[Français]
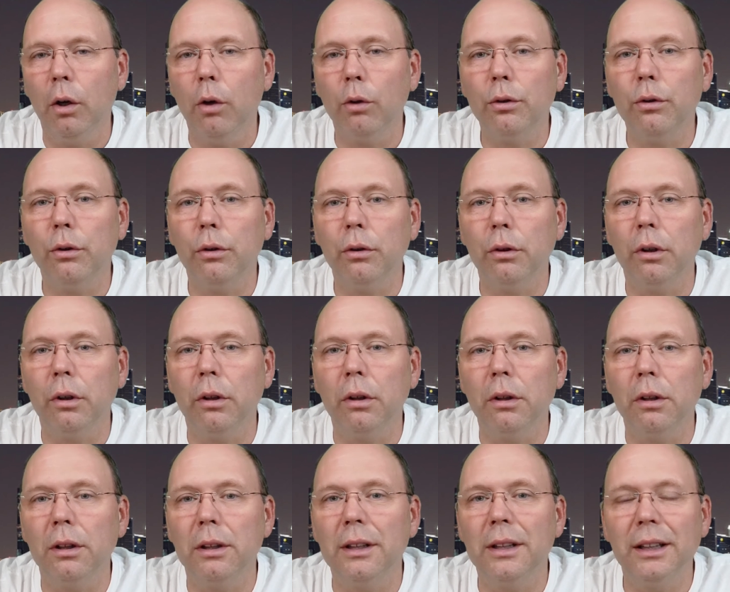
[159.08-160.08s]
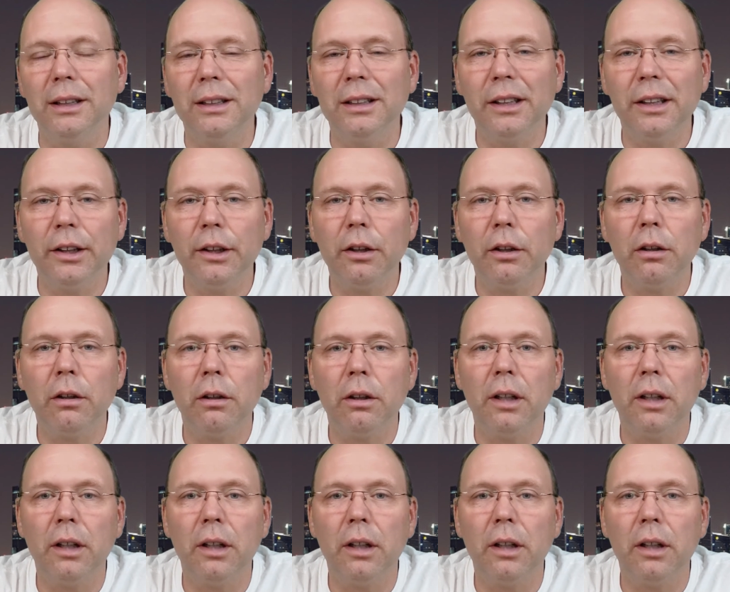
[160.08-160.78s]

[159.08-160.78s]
ont un désir